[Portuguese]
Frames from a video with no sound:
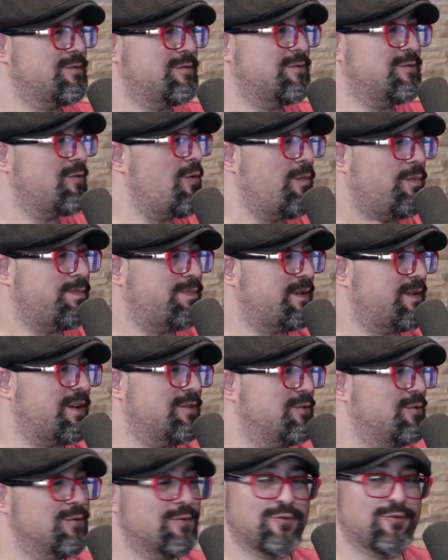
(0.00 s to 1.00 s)

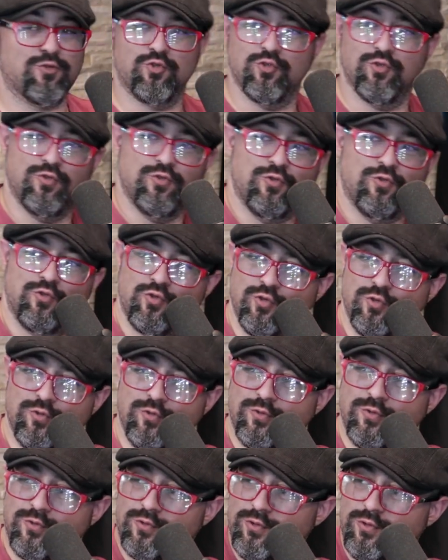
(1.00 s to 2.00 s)
computador, tudo,
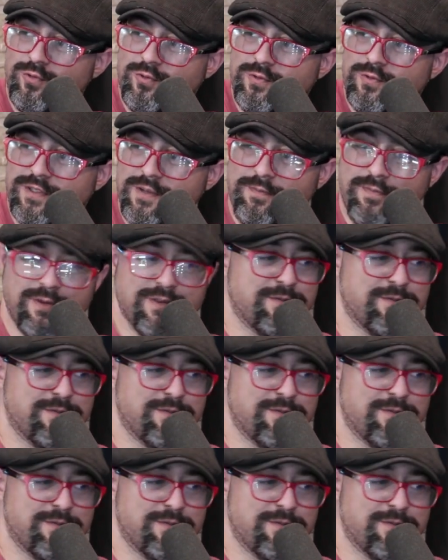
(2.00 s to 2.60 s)
tudo, tudo que você pode,